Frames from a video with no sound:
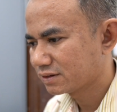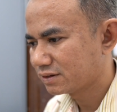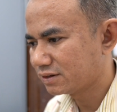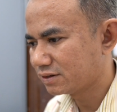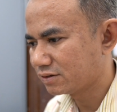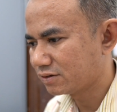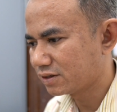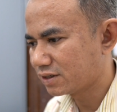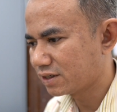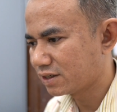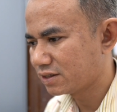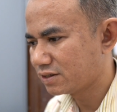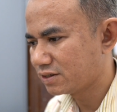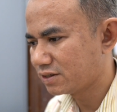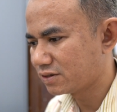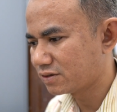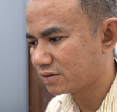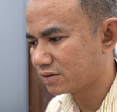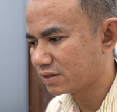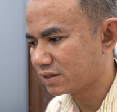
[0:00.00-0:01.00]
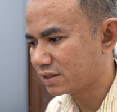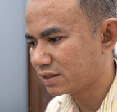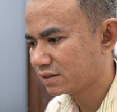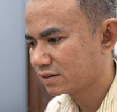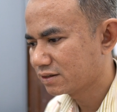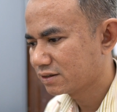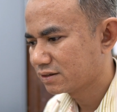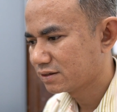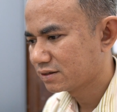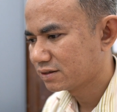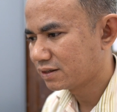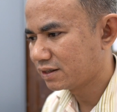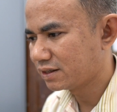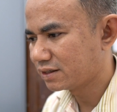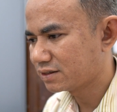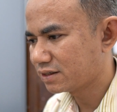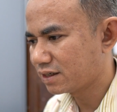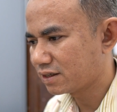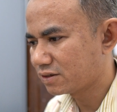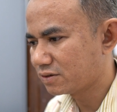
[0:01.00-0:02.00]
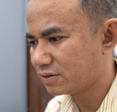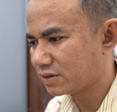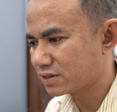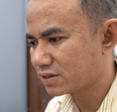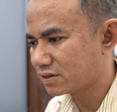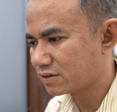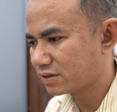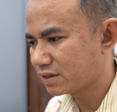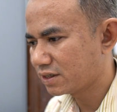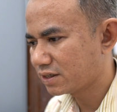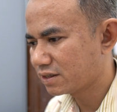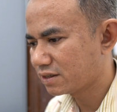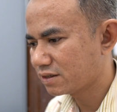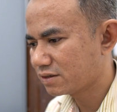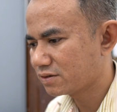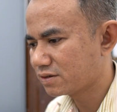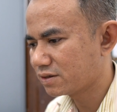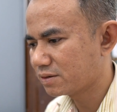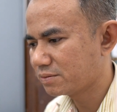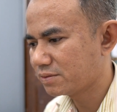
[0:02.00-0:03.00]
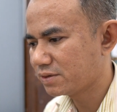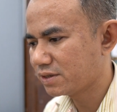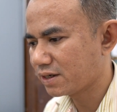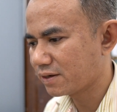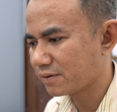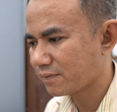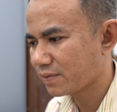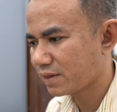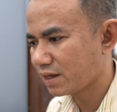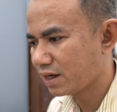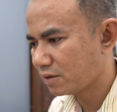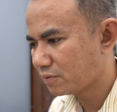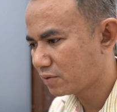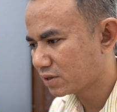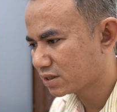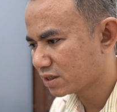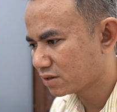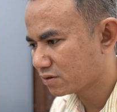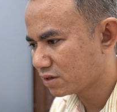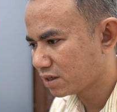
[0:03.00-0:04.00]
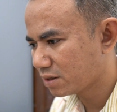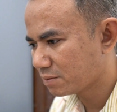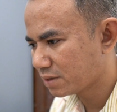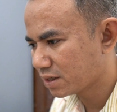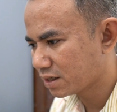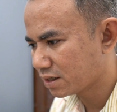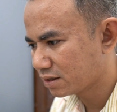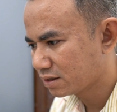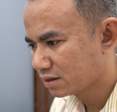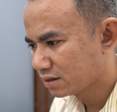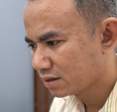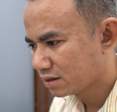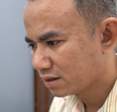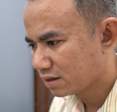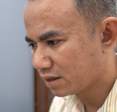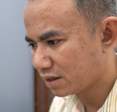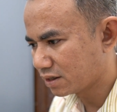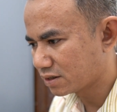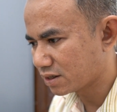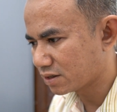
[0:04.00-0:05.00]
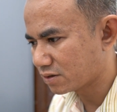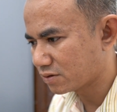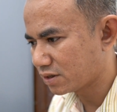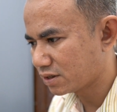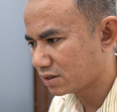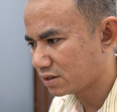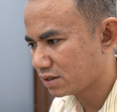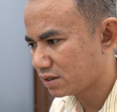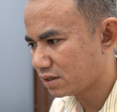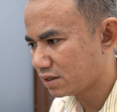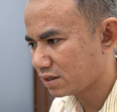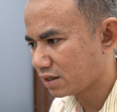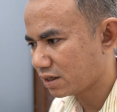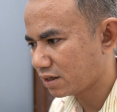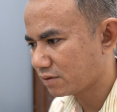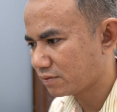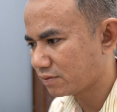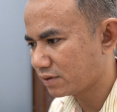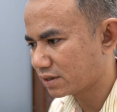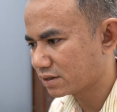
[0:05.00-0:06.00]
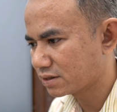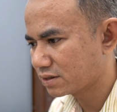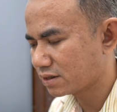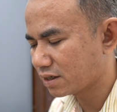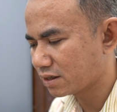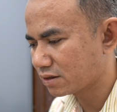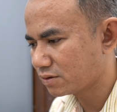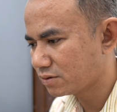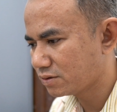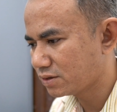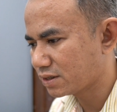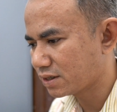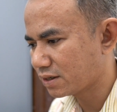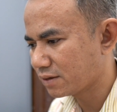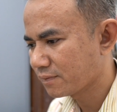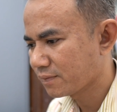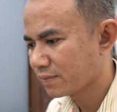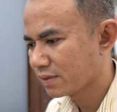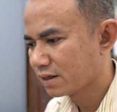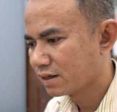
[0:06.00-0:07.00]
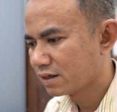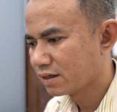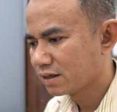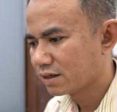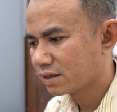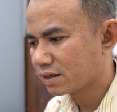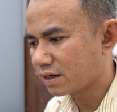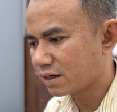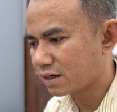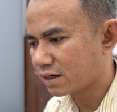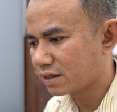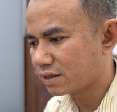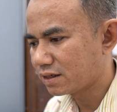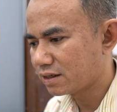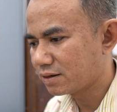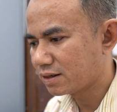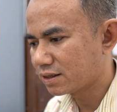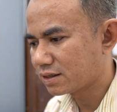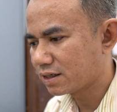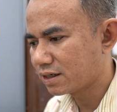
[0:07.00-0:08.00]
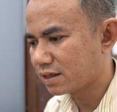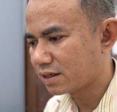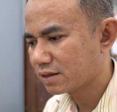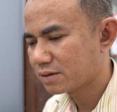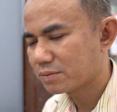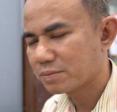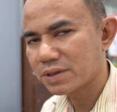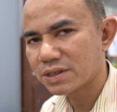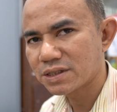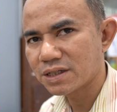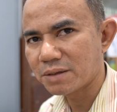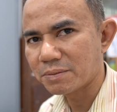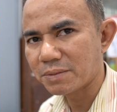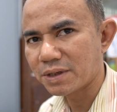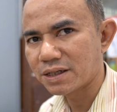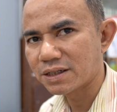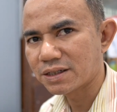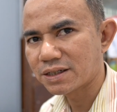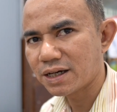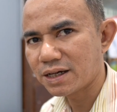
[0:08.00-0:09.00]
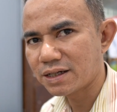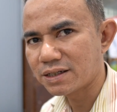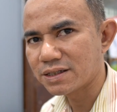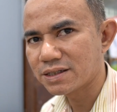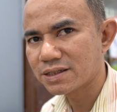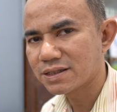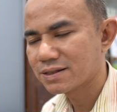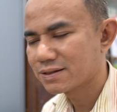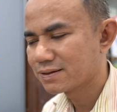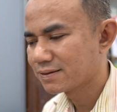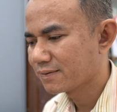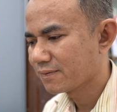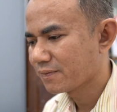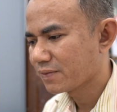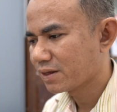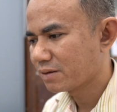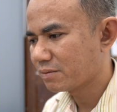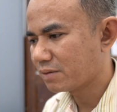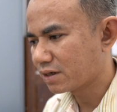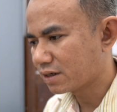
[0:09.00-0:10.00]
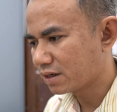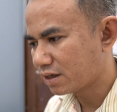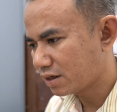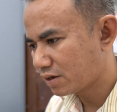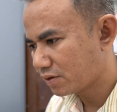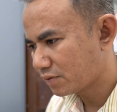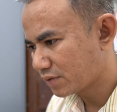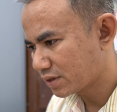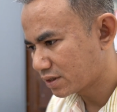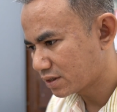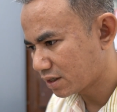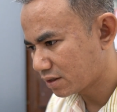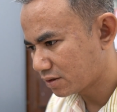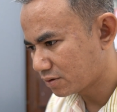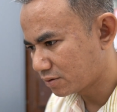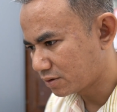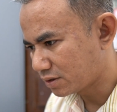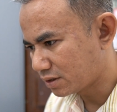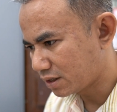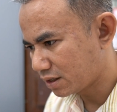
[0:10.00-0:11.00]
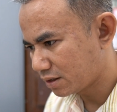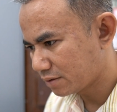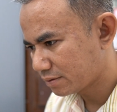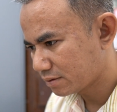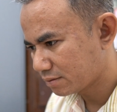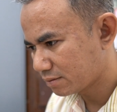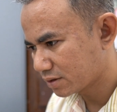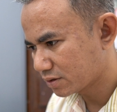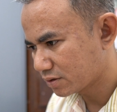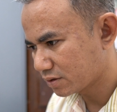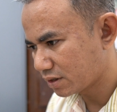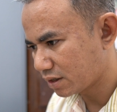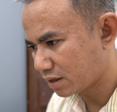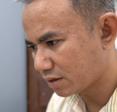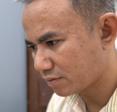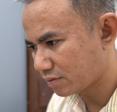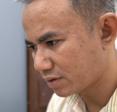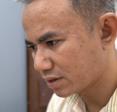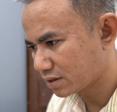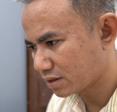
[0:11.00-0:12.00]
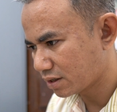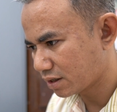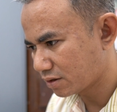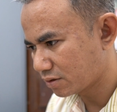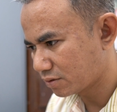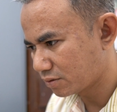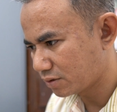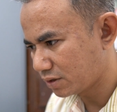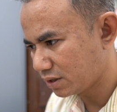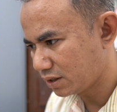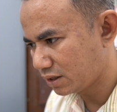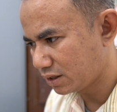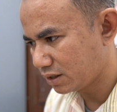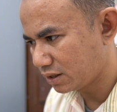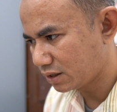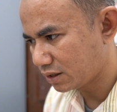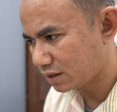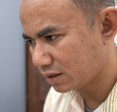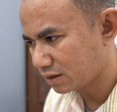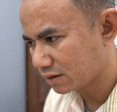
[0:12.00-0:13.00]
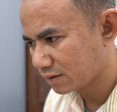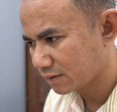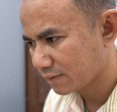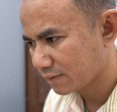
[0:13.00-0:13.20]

itu adalah Y0 nya x1 x0 nya kita sudah punya fx1 nya mana? x1 nya di sini fx1 nya karena ini adalah persamaan garis maka fx1 ini maksudnya fx1 ini ya